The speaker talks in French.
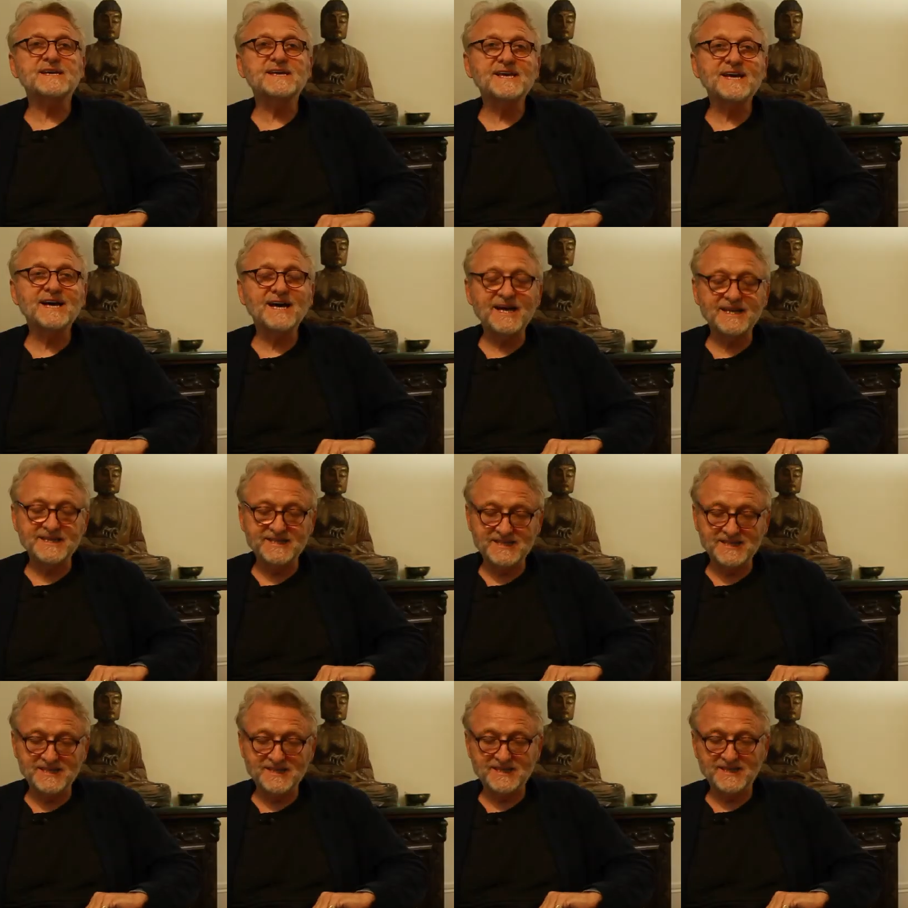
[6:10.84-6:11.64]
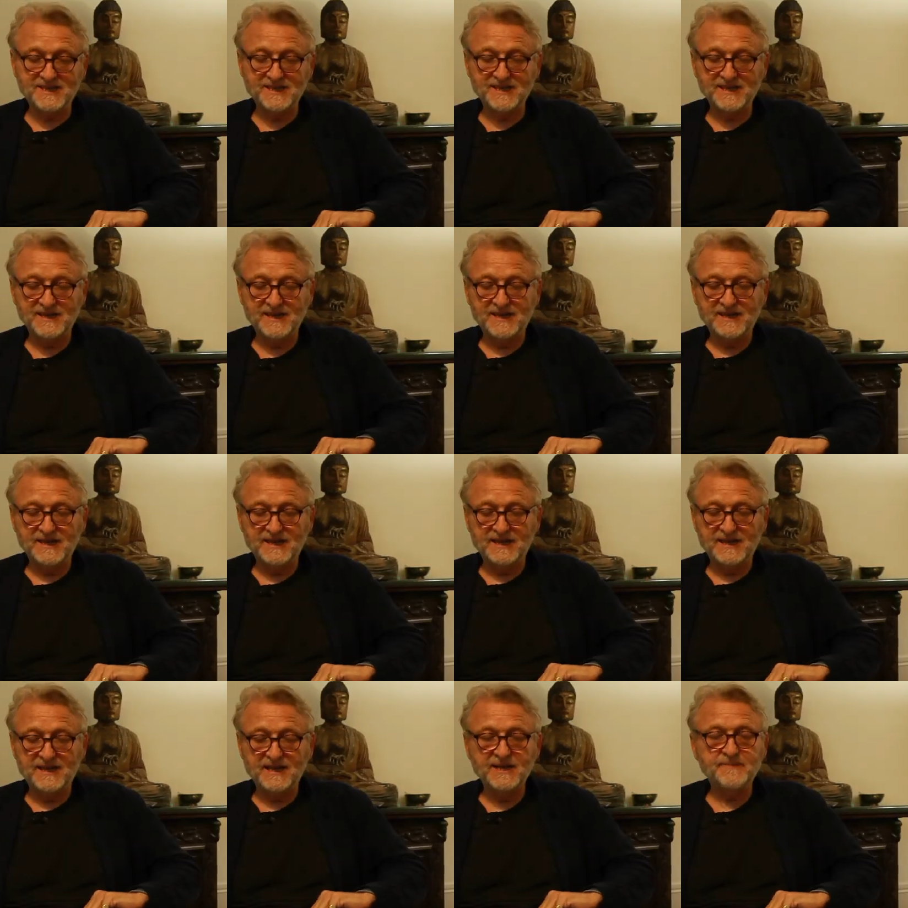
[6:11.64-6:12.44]
éradiqué
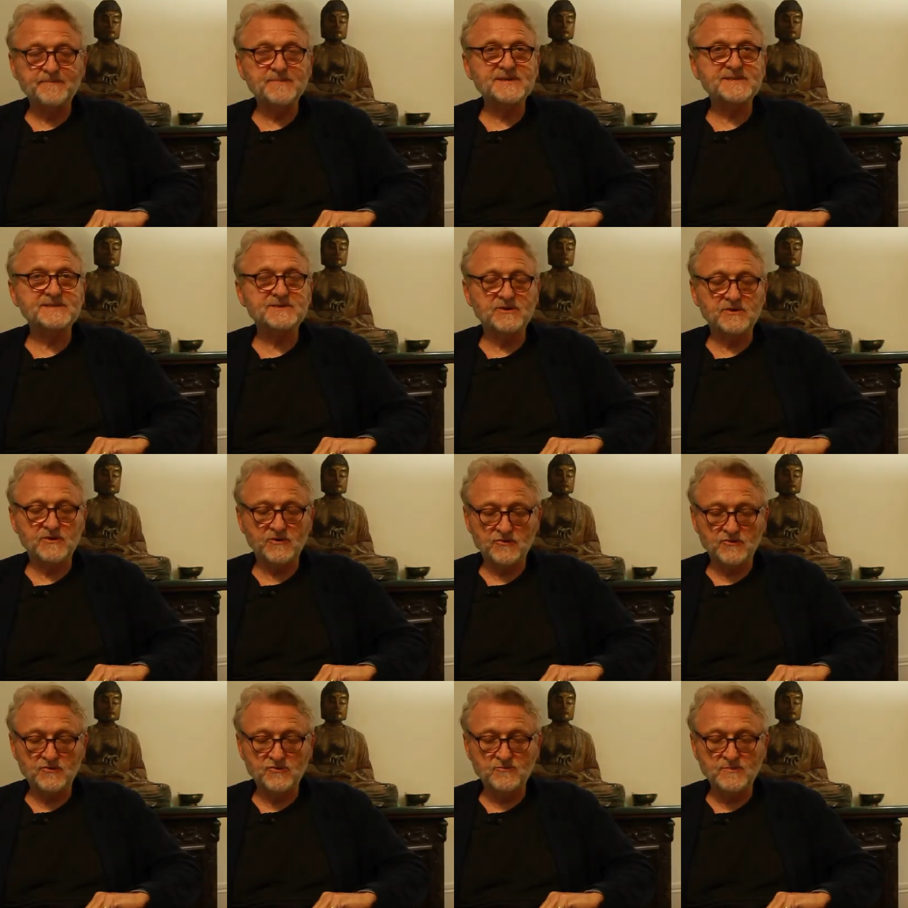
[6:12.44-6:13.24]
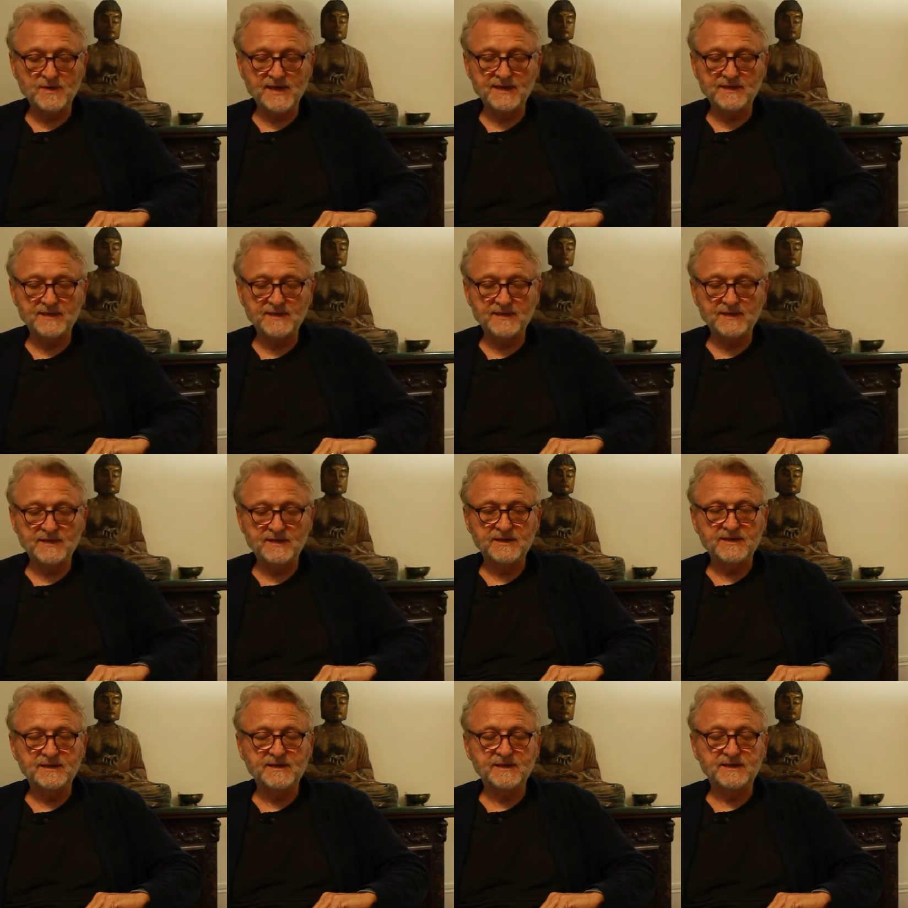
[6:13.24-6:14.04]
l'épaisseur humaine
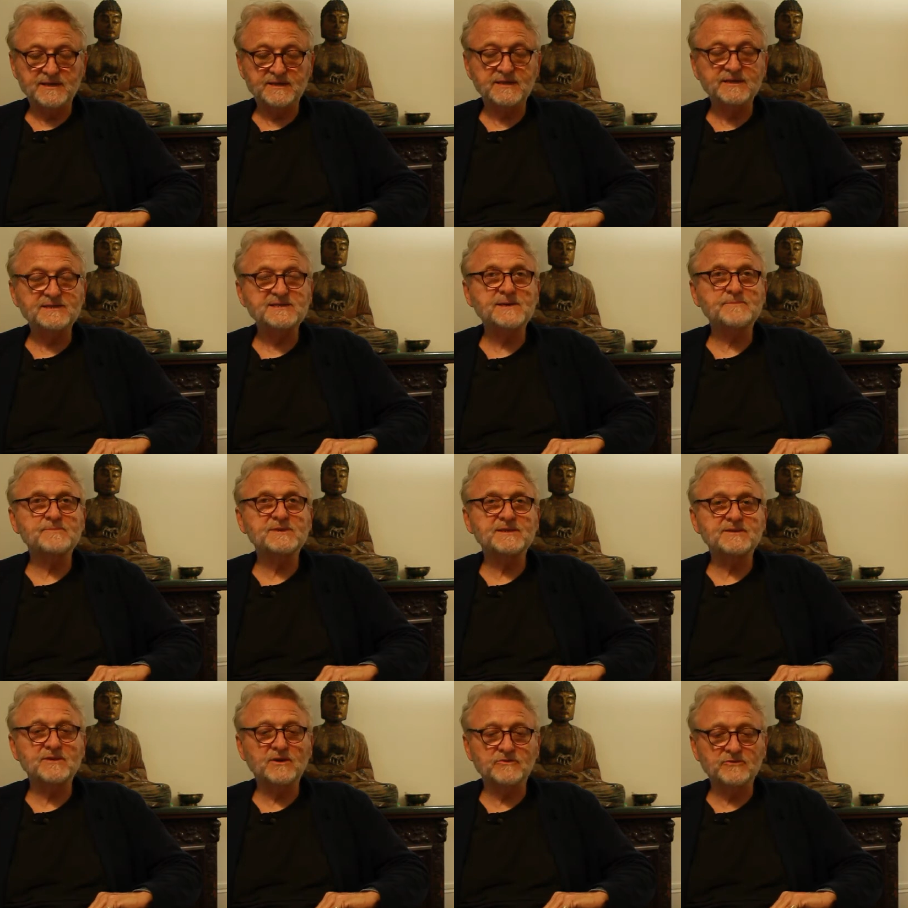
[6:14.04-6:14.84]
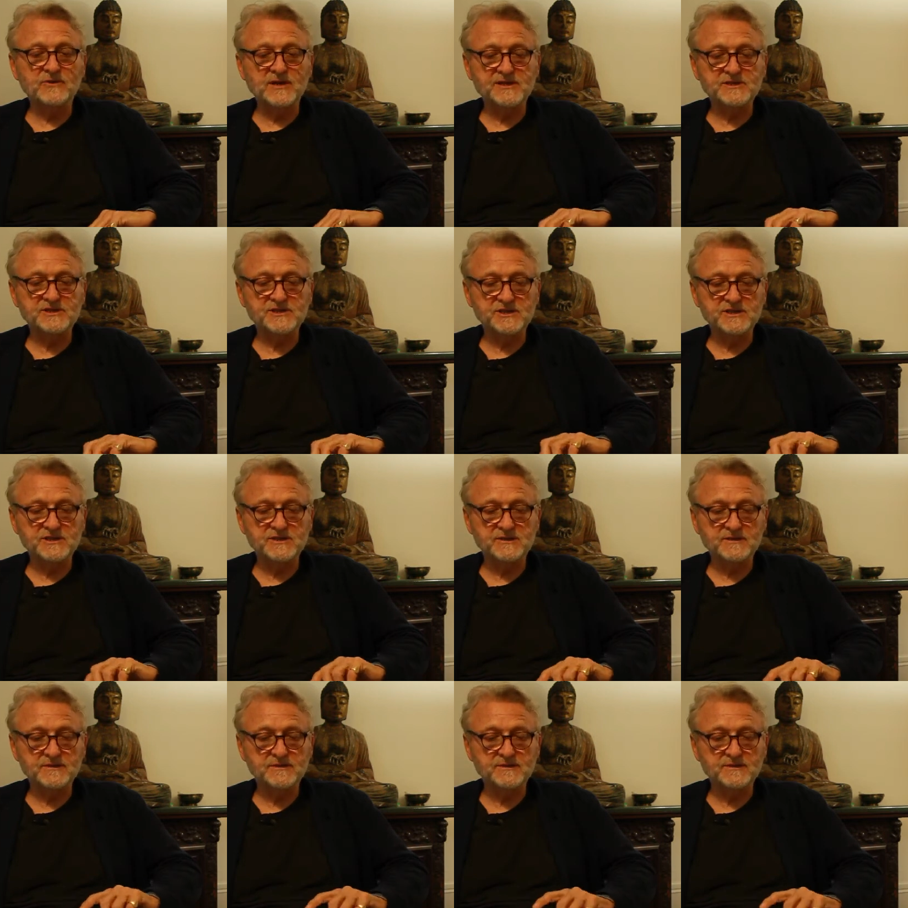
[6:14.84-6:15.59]
des habitants de la Chine.